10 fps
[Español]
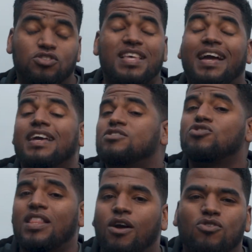o sea que
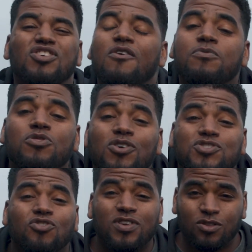estos lagos no
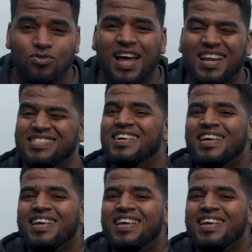son naturales